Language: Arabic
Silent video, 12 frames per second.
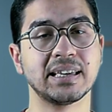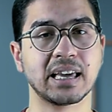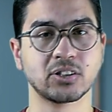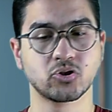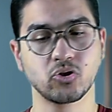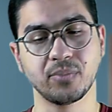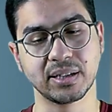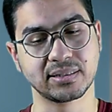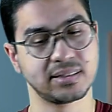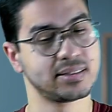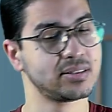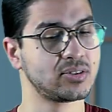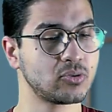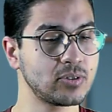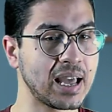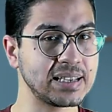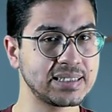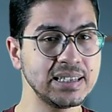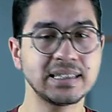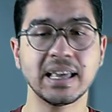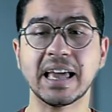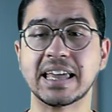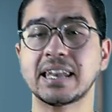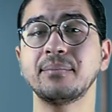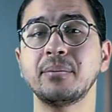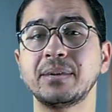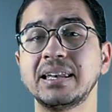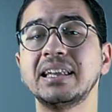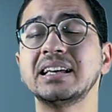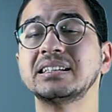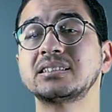يعني الصبح التستوستيرون هيزيد انما بالليل